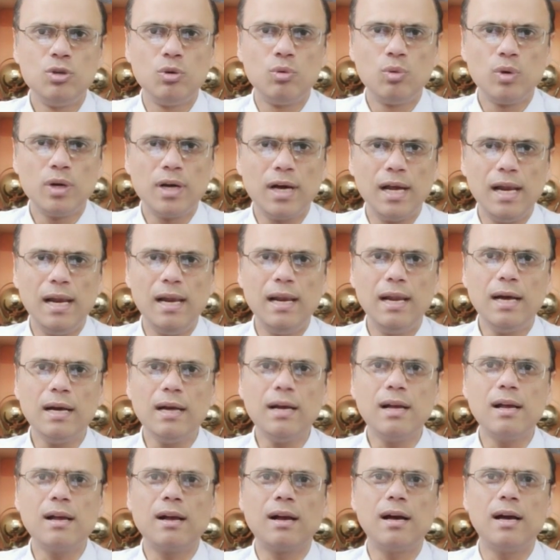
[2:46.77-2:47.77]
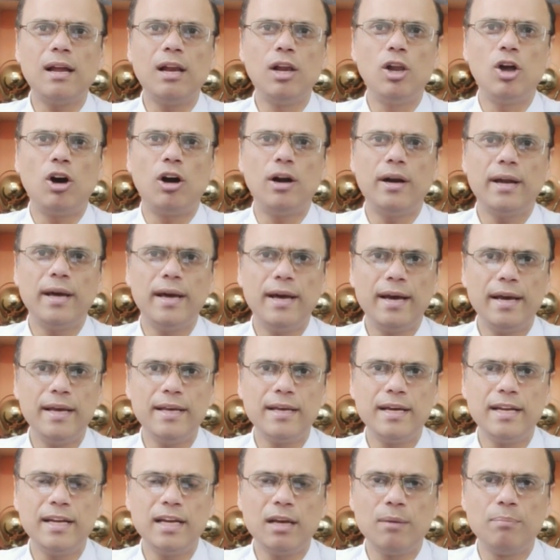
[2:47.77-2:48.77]
जो उनका लक का लॉर्ड
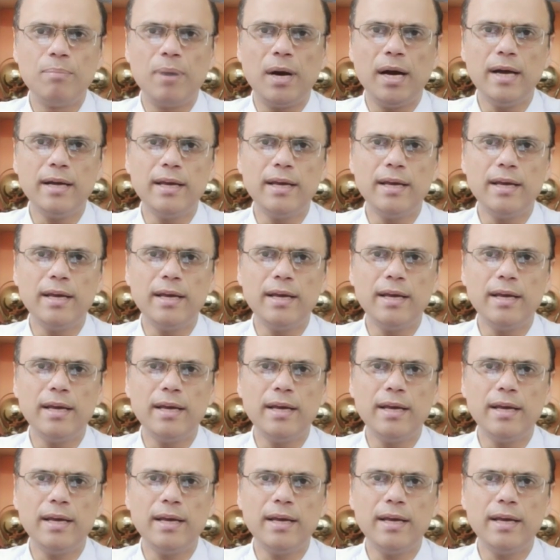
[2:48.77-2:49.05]
है यानी कि